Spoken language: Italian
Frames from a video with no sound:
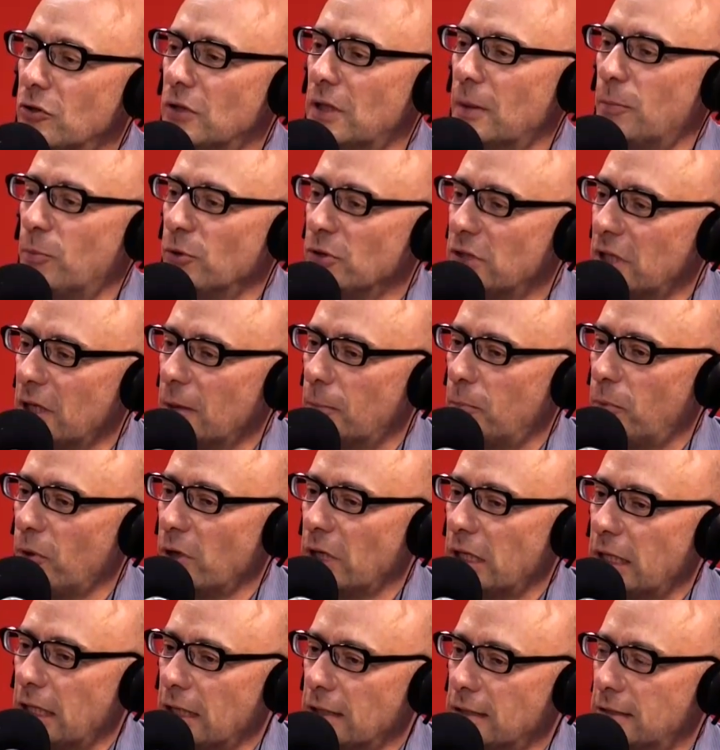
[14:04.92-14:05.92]
da poter
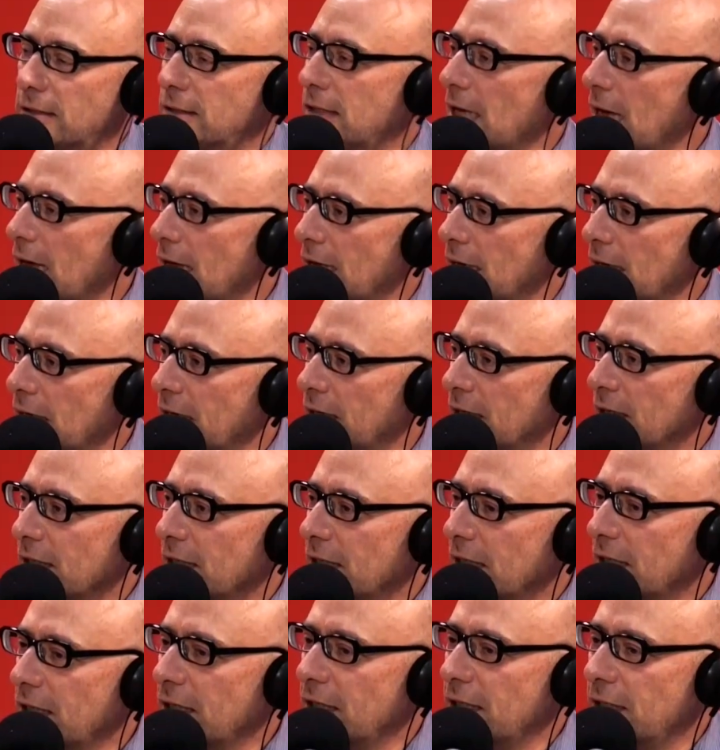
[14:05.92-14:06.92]
poi calzare
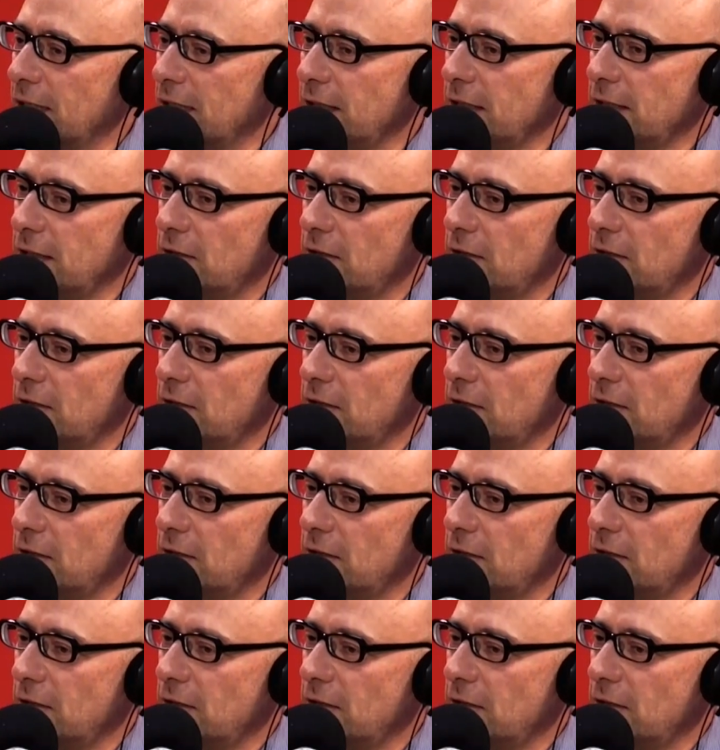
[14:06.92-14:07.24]
eh, i